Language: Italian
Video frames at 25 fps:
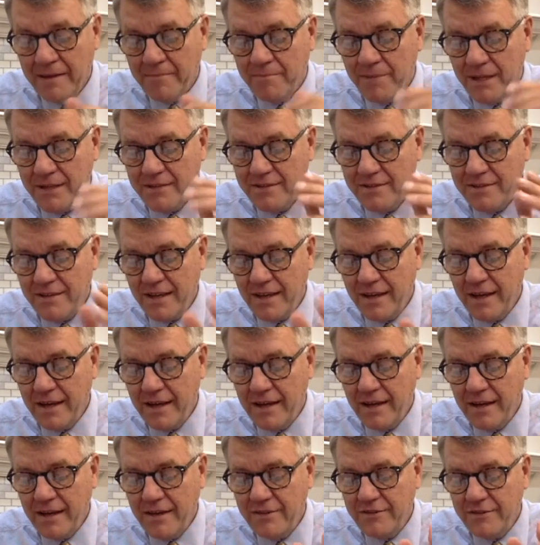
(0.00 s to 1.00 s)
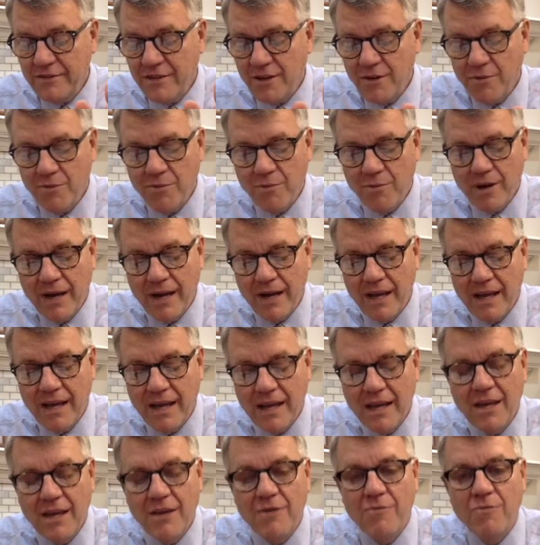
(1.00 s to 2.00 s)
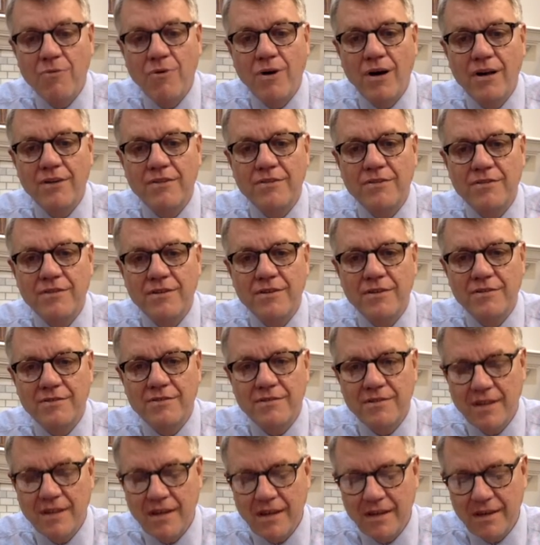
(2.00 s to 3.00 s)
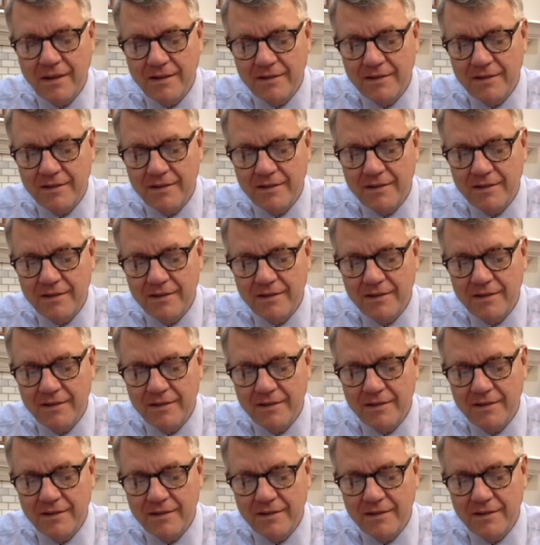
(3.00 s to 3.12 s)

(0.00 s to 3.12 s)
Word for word: ma vedendoci come Egli vuole vederci.